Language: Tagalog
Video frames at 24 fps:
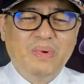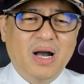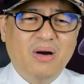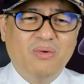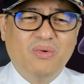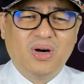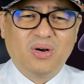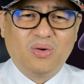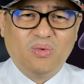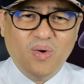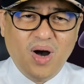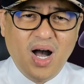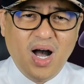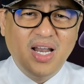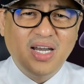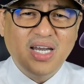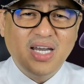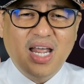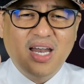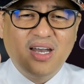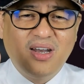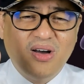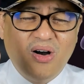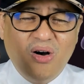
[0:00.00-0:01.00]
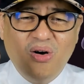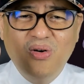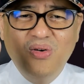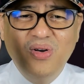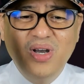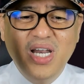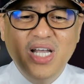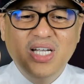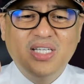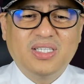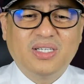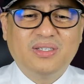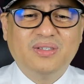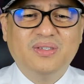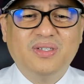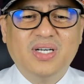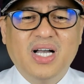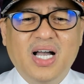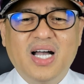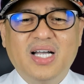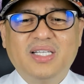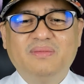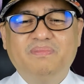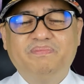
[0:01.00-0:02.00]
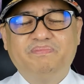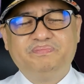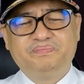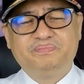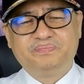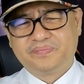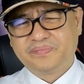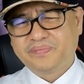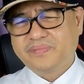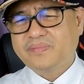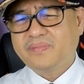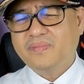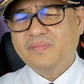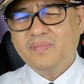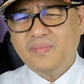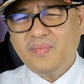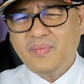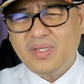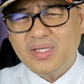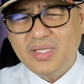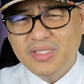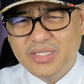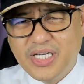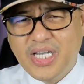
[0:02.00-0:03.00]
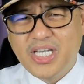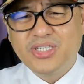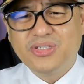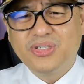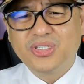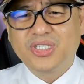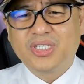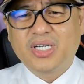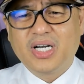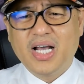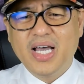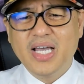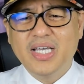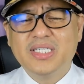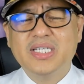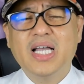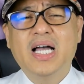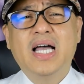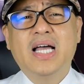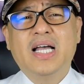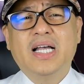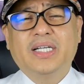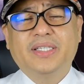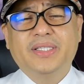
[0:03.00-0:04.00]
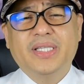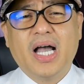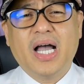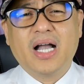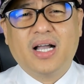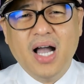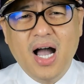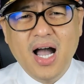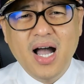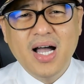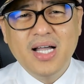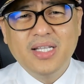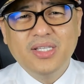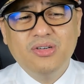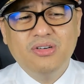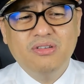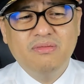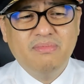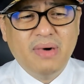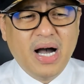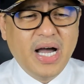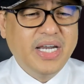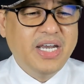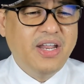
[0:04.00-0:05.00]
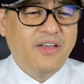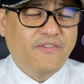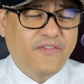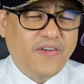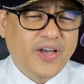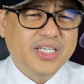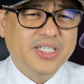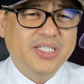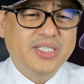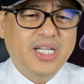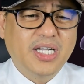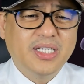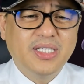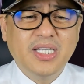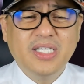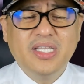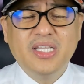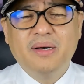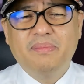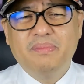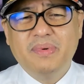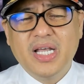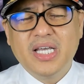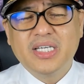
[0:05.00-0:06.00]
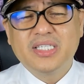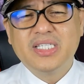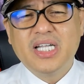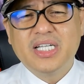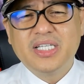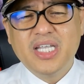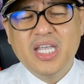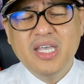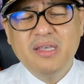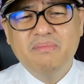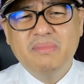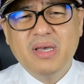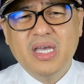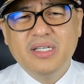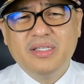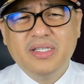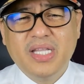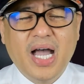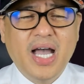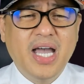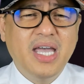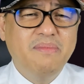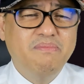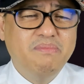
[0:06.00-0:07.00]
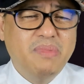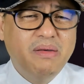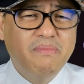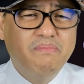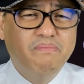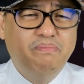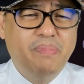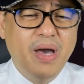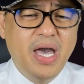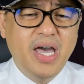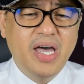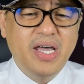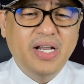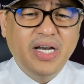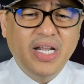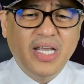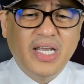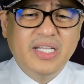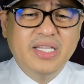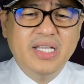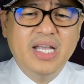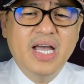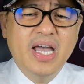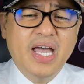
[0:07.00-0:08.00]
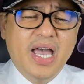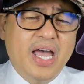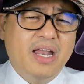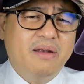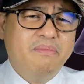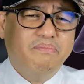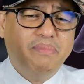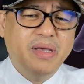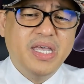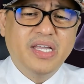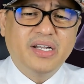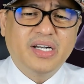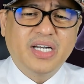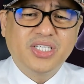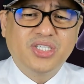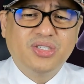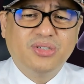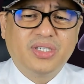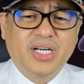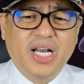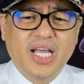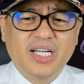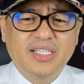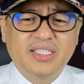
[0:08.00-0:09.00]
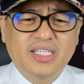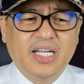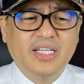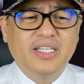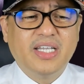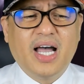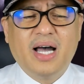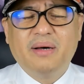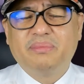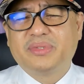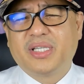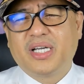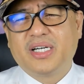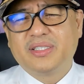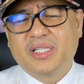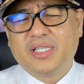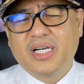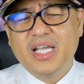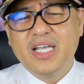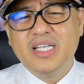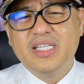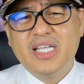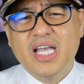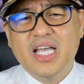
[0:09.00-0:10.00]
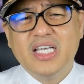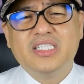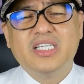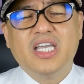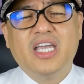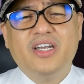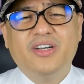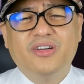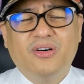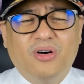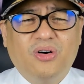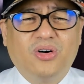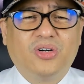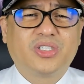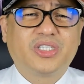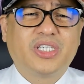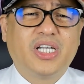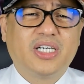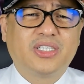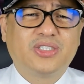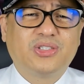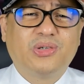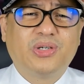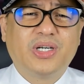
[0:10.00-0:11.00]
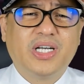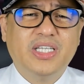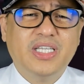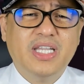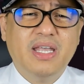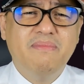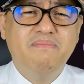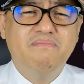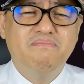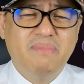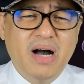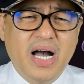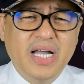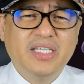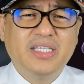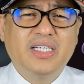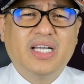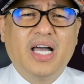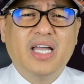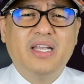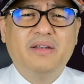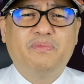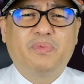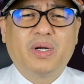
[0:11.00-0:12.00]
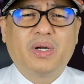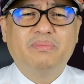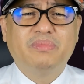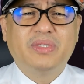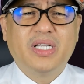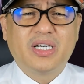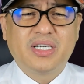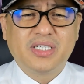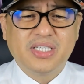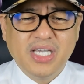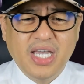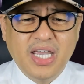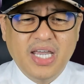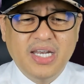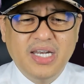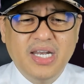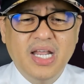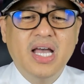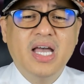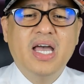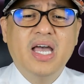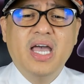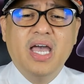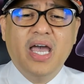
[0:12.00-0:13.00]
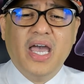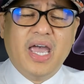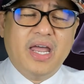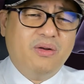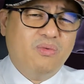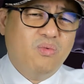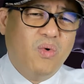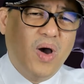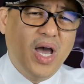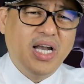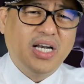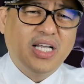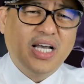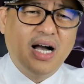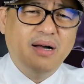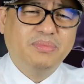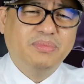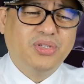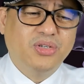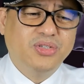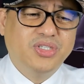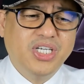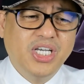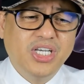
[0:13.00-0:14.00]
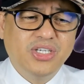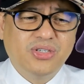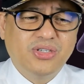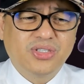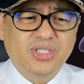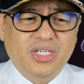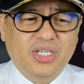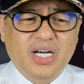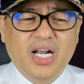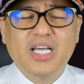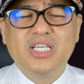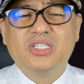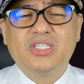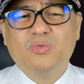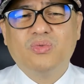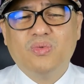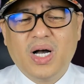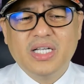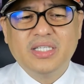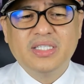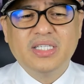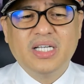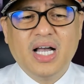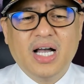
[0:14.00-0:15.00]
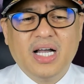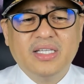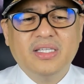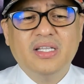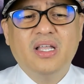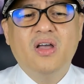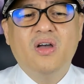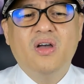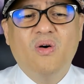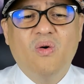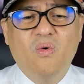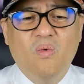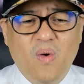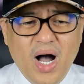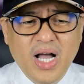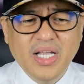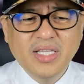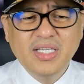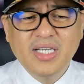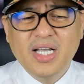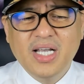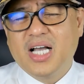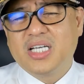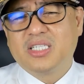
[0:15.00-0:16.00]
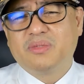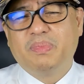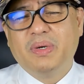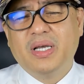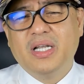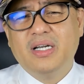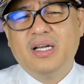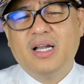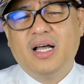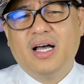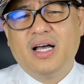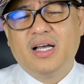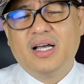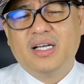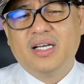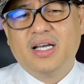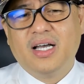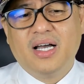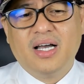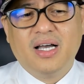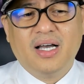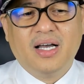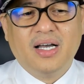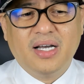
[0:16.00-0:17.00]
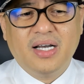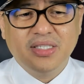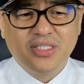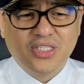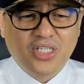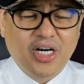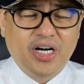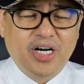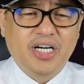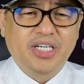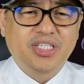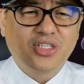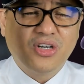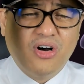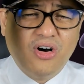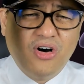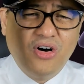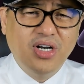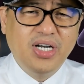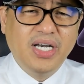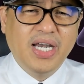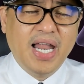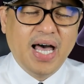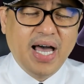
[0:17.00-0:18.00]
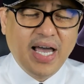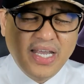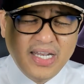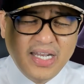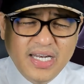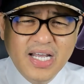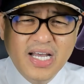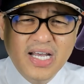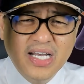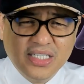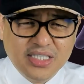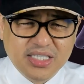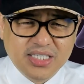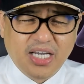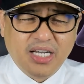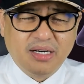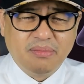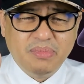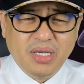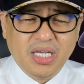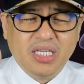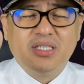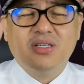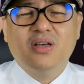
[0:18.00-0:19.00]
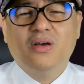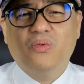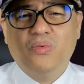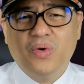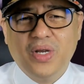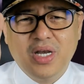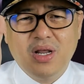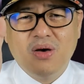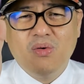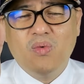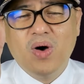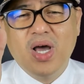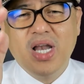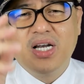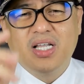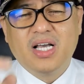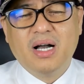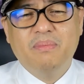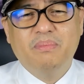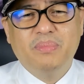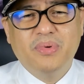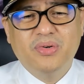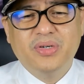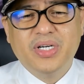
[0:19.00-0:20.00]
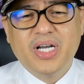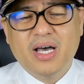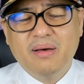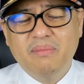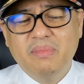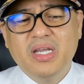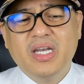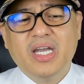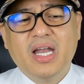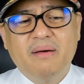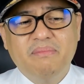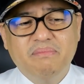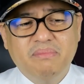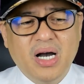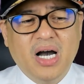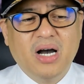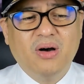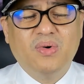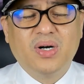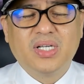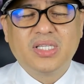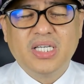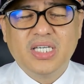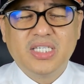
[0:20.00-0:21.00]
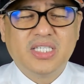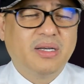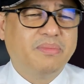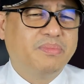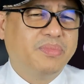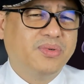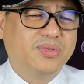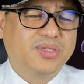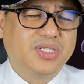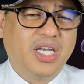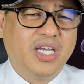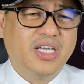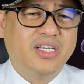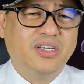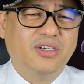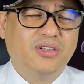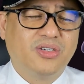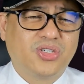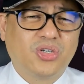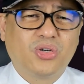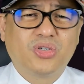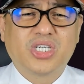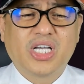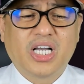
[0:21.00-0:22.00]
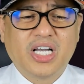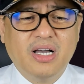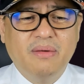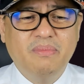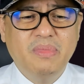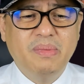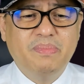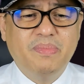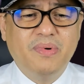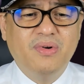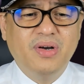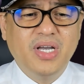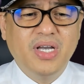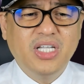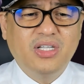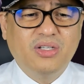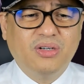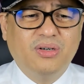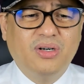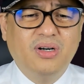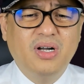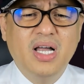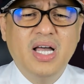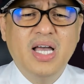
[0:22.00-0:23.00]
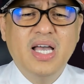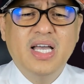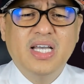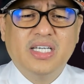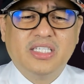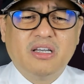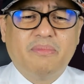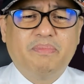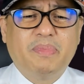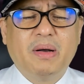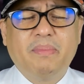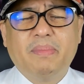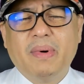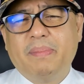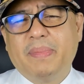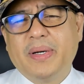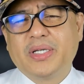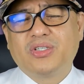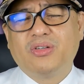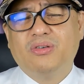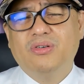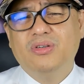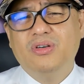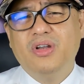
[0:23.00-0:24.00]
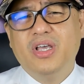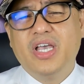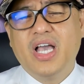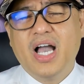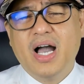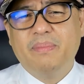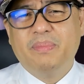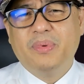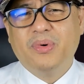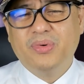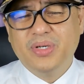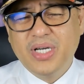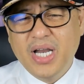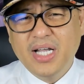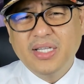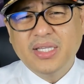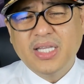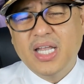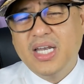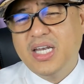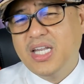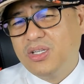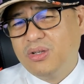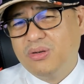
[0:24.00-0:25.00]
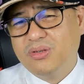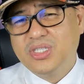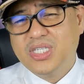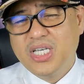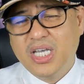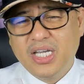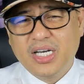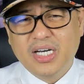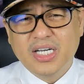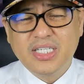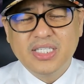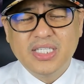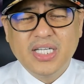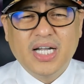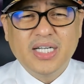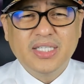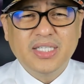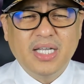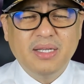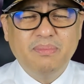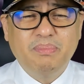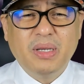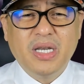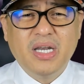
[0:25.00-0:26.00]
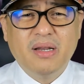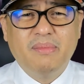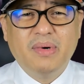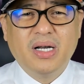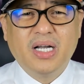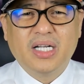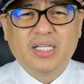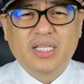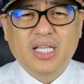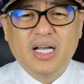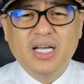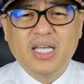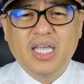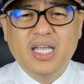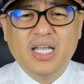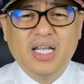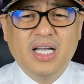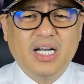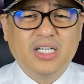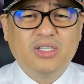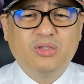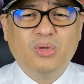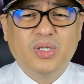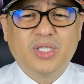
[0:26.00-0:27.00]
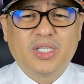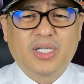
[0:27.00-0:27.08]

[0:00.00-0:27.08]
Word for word: of our one and only true God, Jesus Christ, the God who manifested in the flesh that he may die, be buried, and be resurrected after three days in order to redeem mankind from their sin And welcome to Jesus Christ, One God, One Gospel uh, Church Online Service. Wine-welcome po namin ang bawat isa po sa inyo. So sa gabi pong ito, sa pagpapatuloy nga po natin itong series natin, pinamagatang In God